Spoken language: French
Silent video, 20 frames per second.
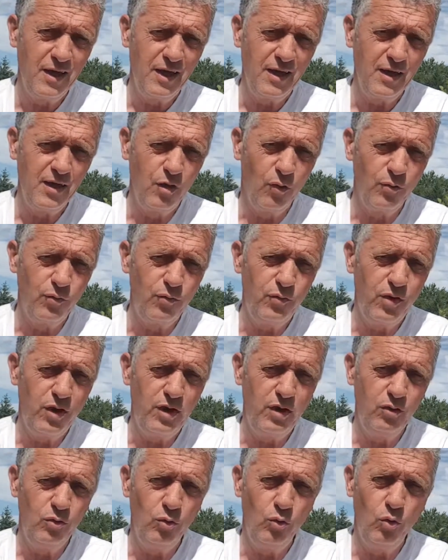Et
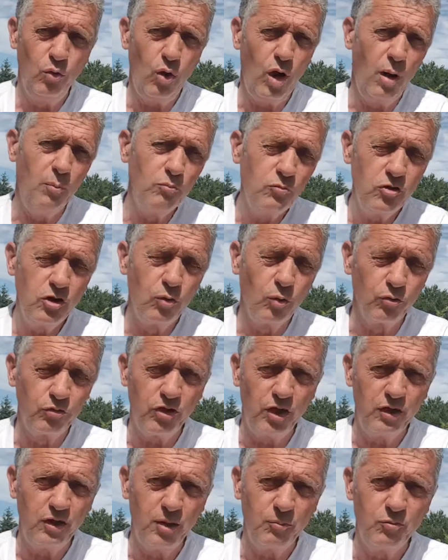enfin un petit
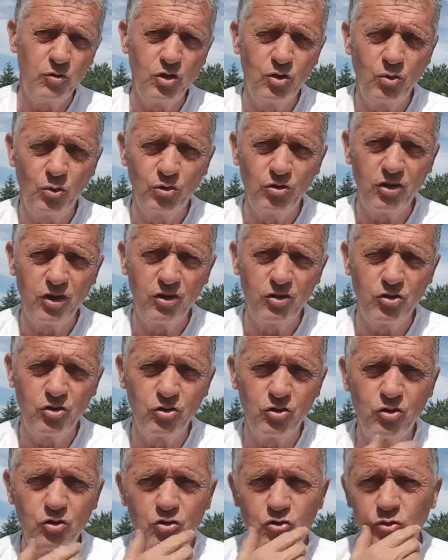conseil, un petit conseil que,
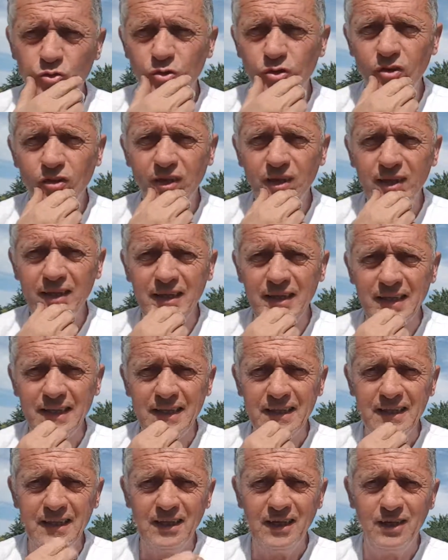je vous donnerai.
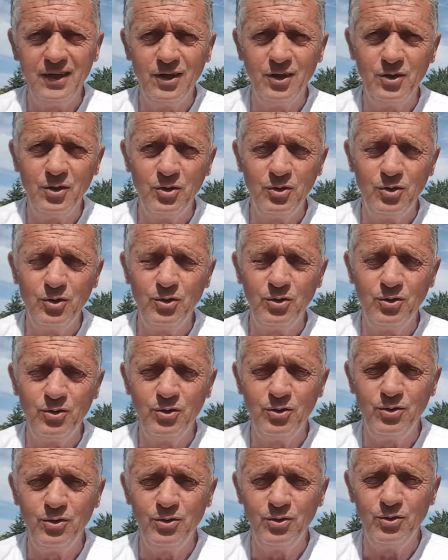
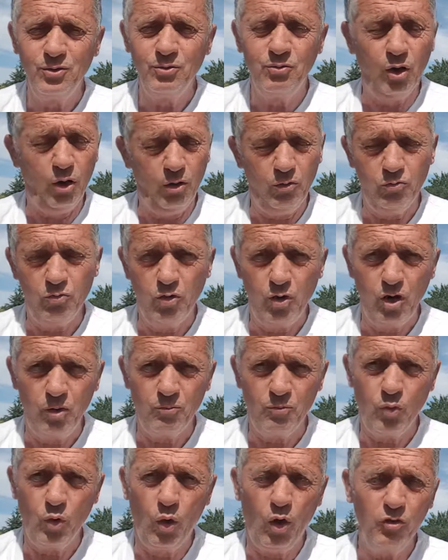voilà, voilà.
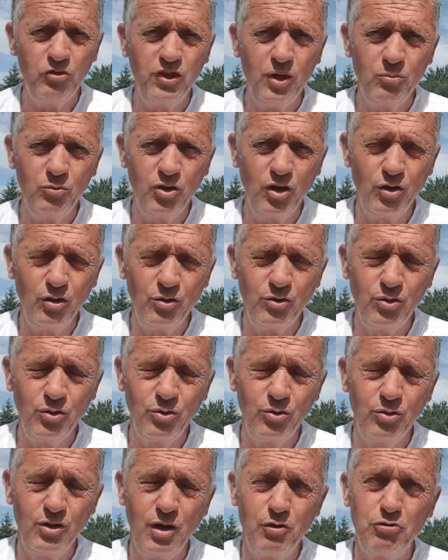en termes
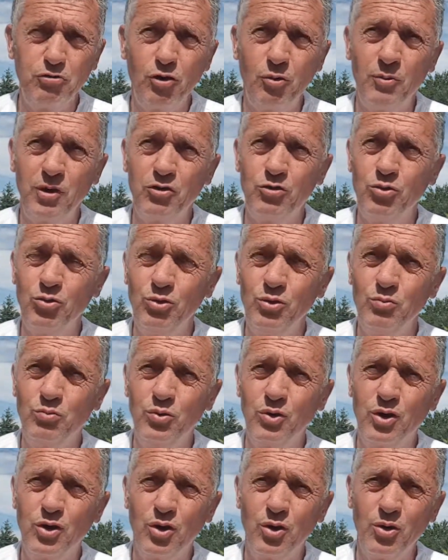d'informations,
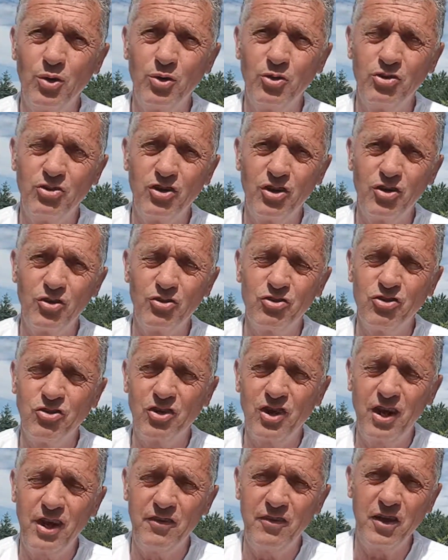depuis que j'ai
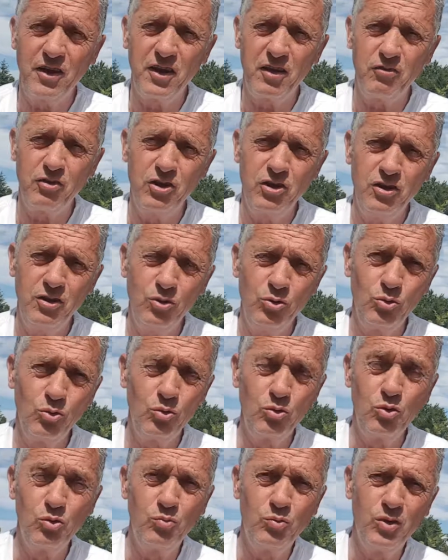enregistré la dernière vidéo,
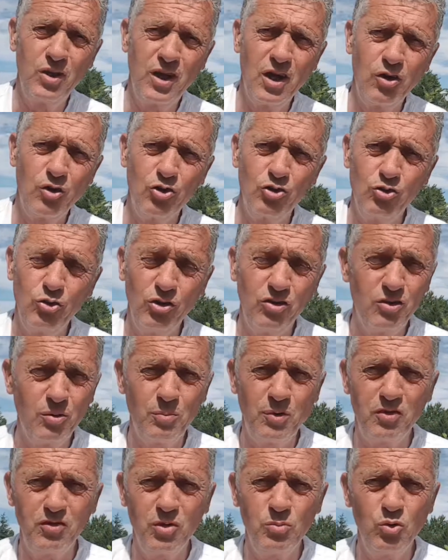donc depuis quelques jours, il
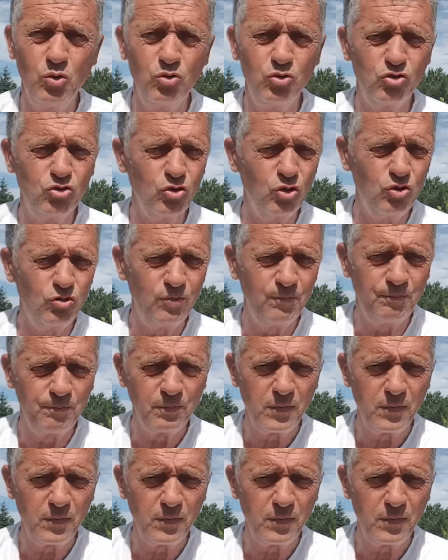s'est passé beaucoup de choses